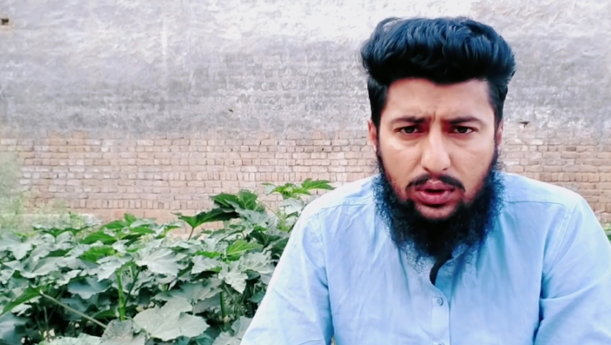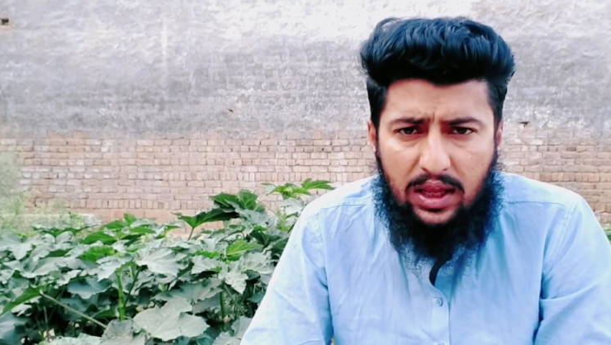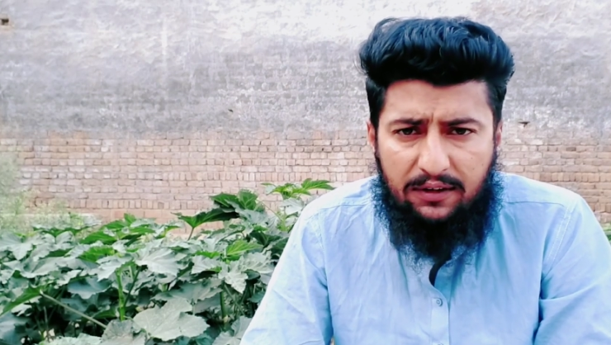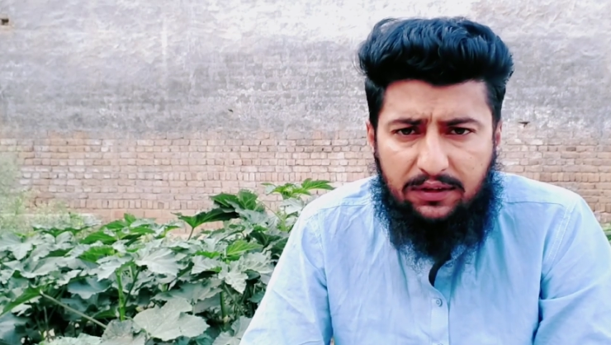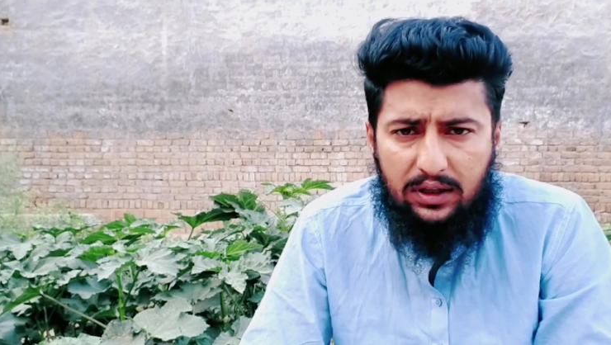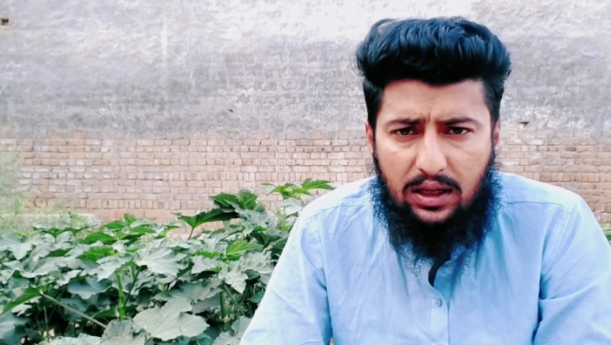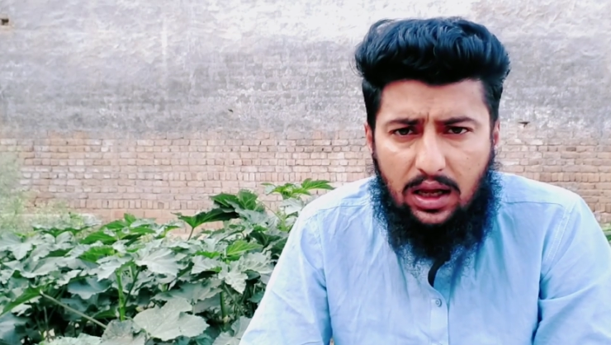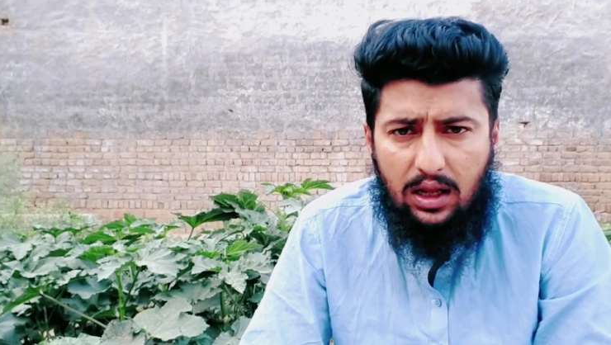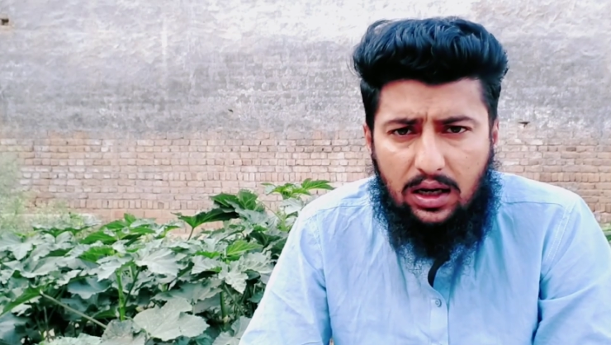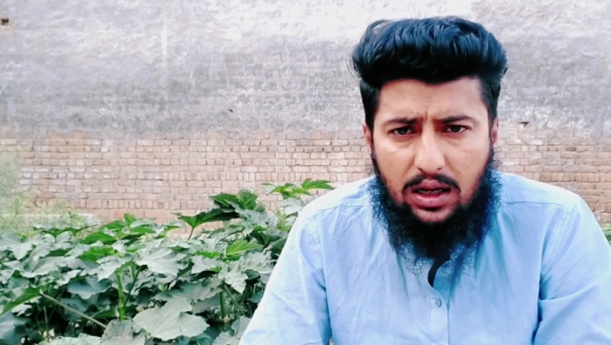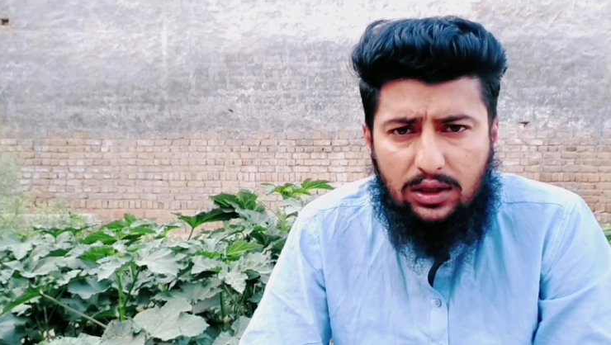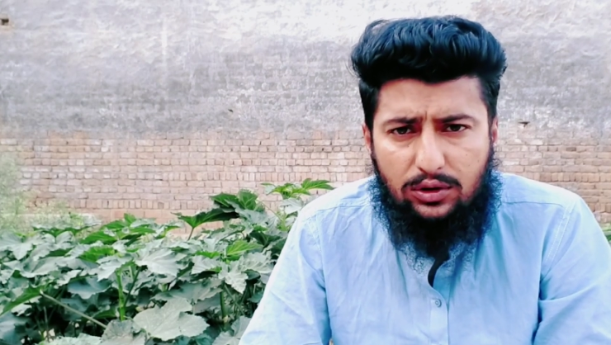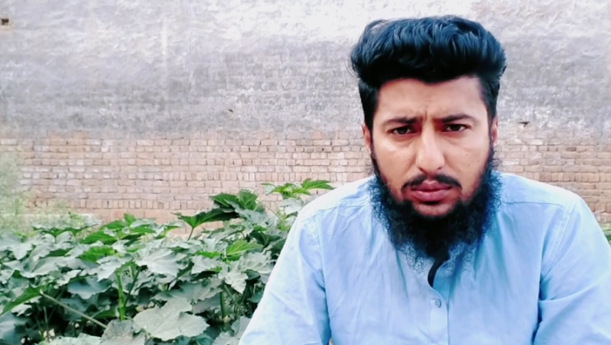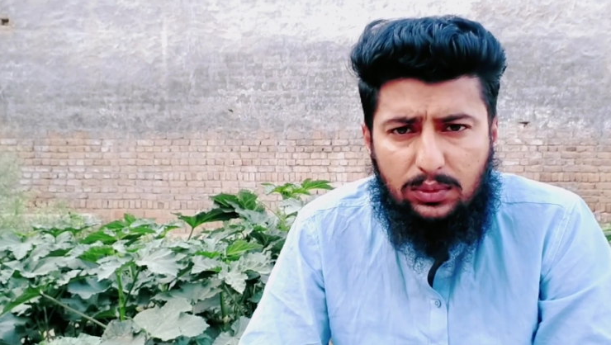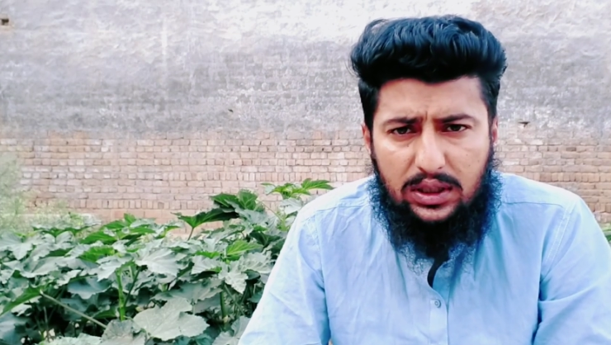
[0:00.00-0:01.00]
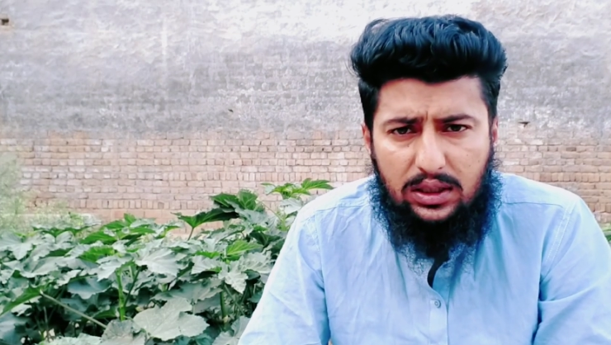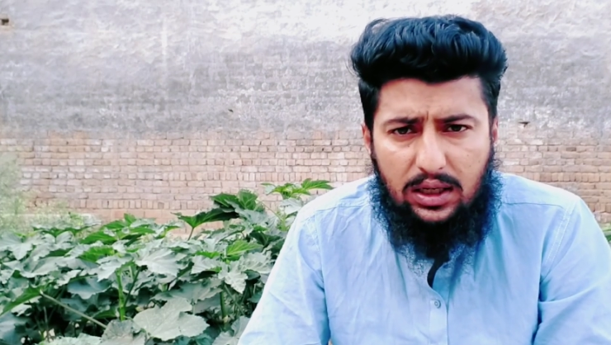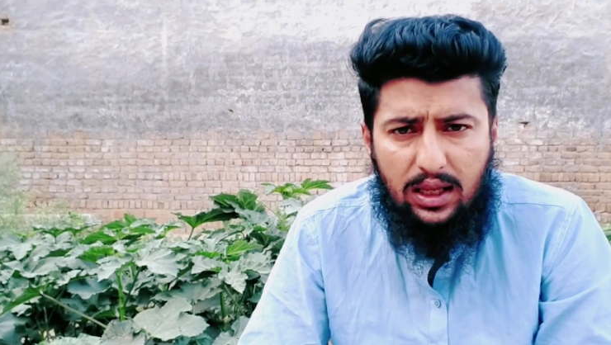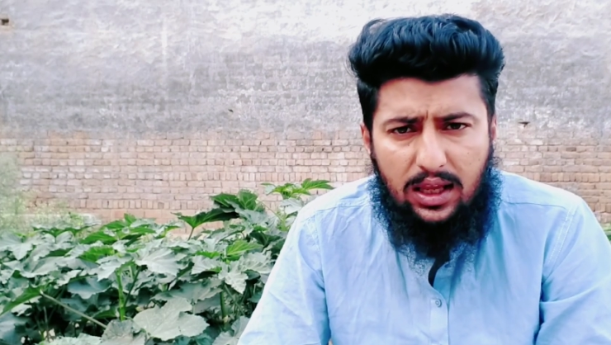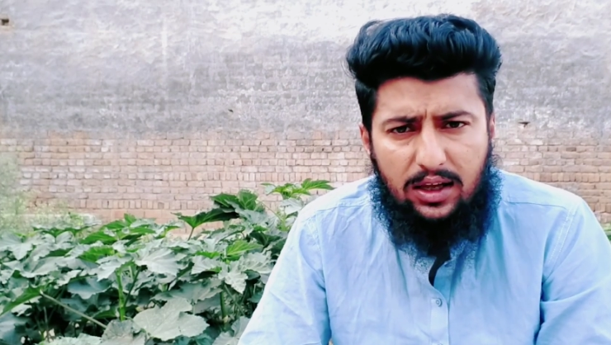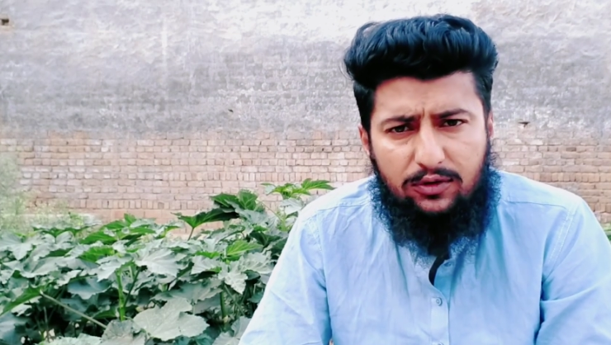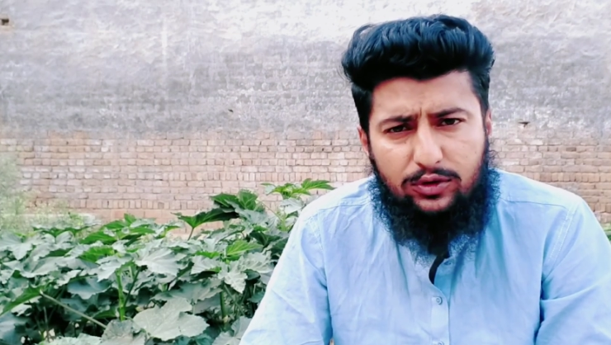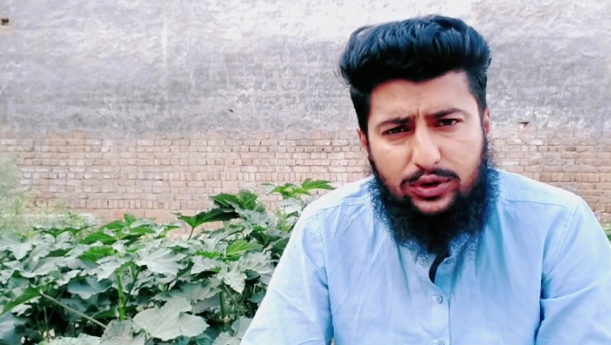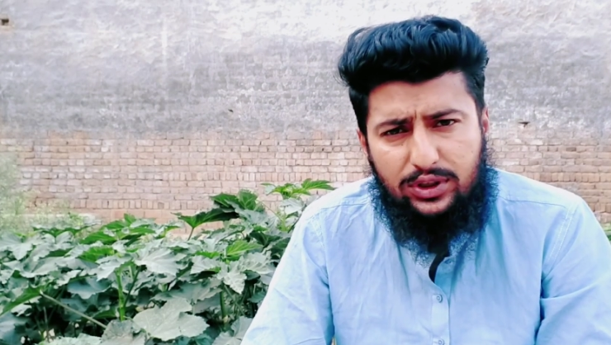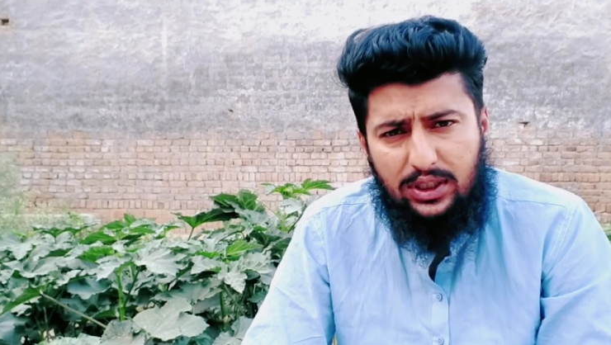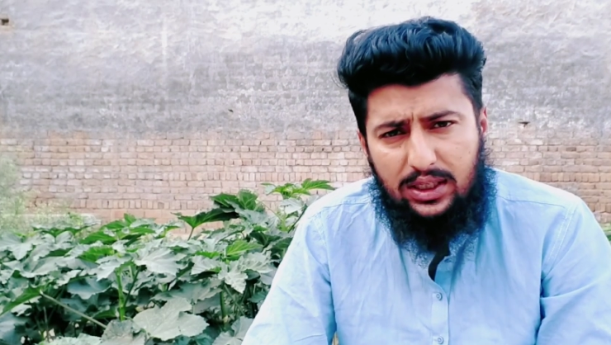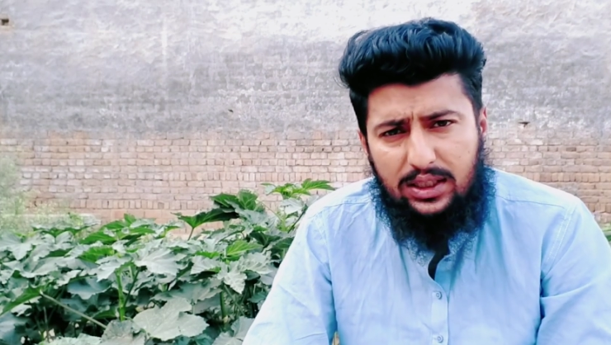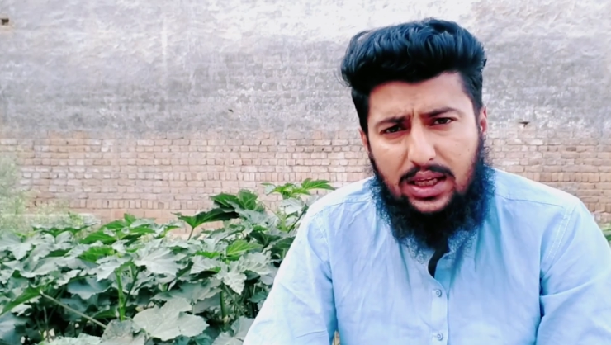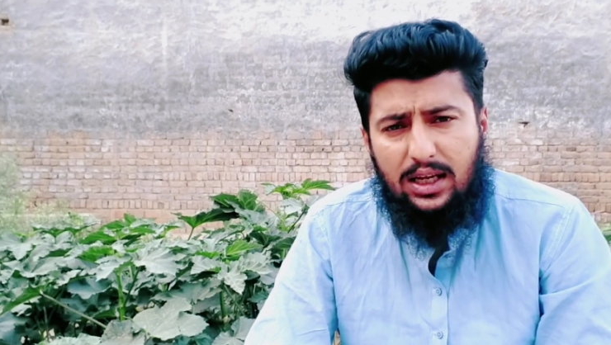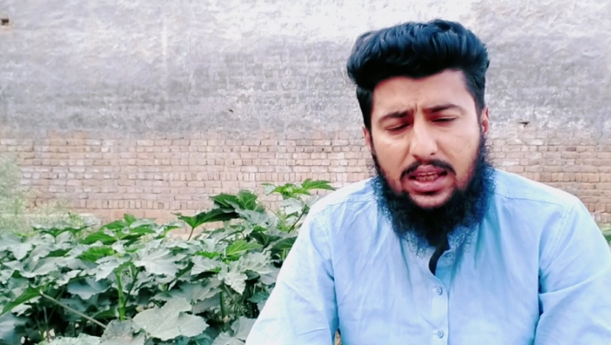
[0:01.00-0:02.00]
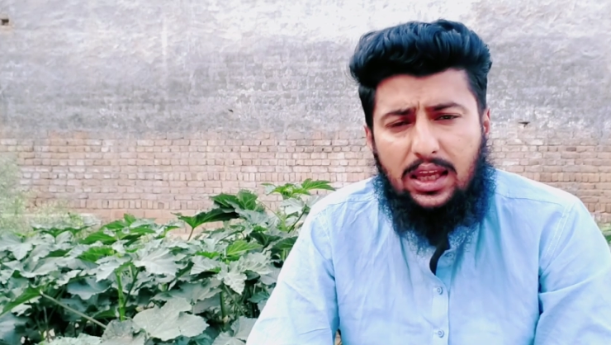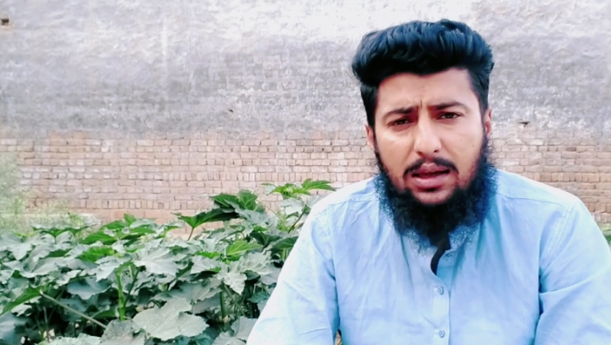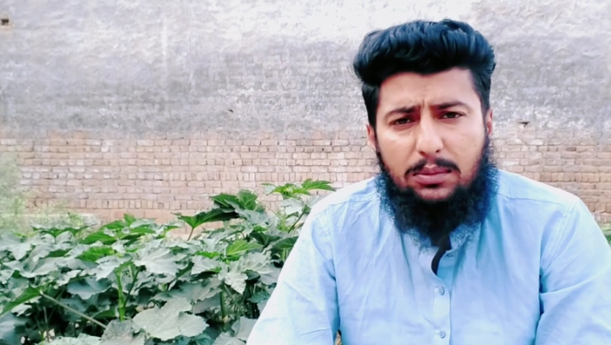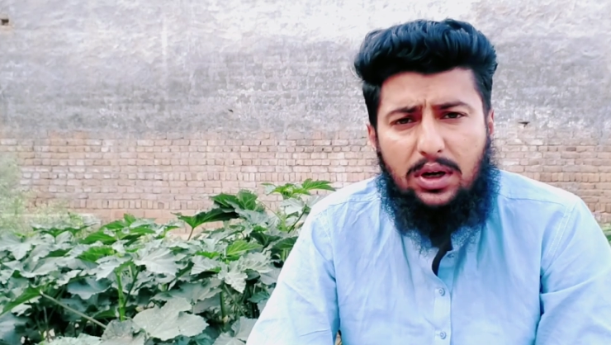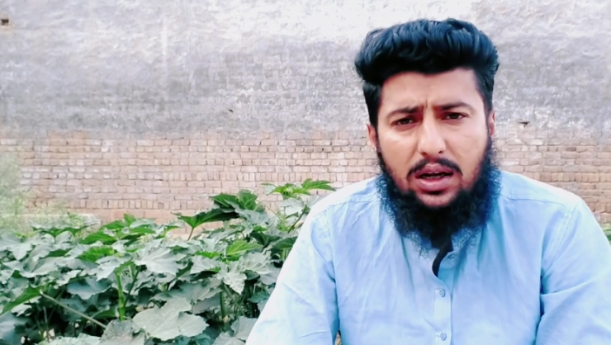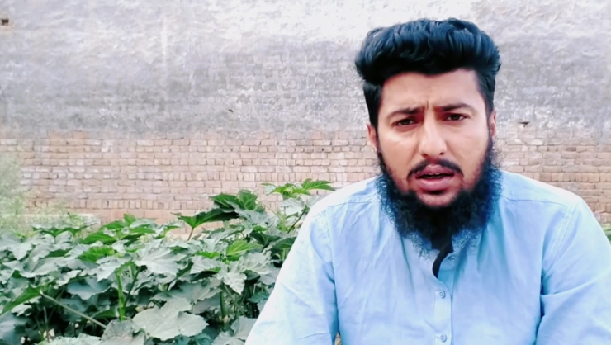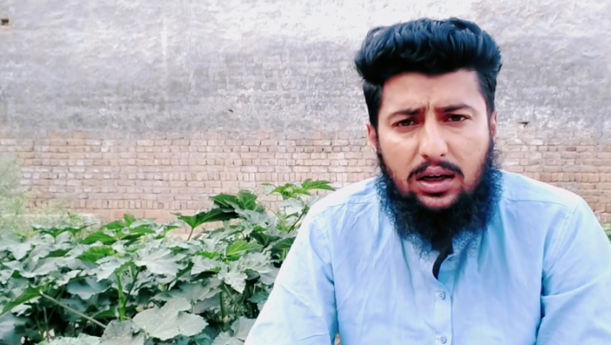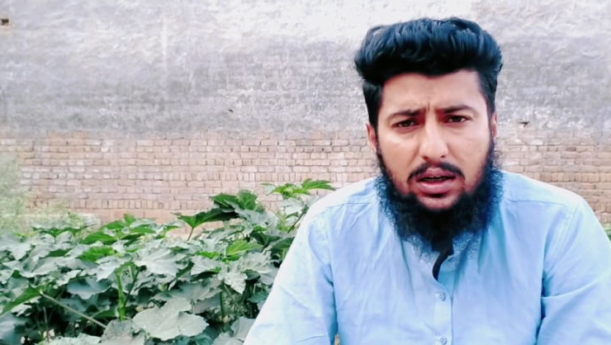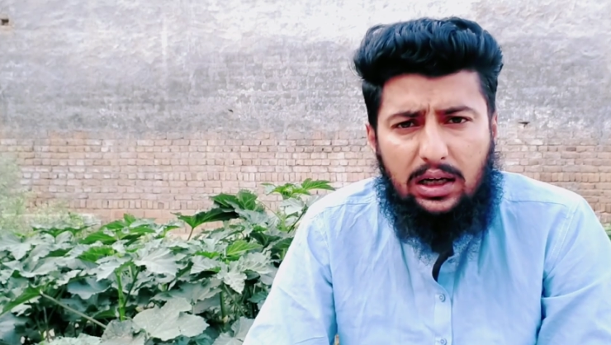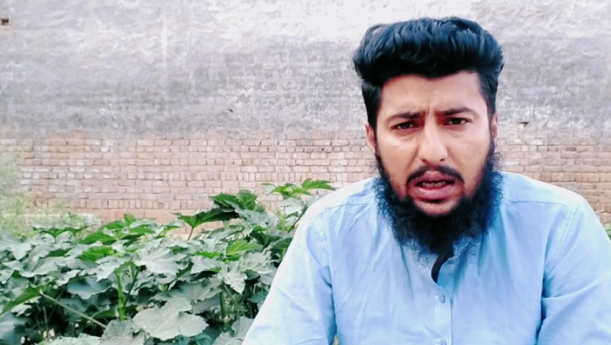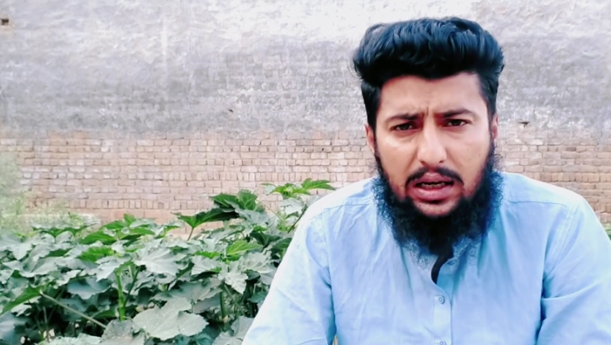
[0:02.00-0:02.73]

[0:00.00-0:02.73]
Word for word: उन एफ़ आई आर का जो मतन है वो यही है कि इमरान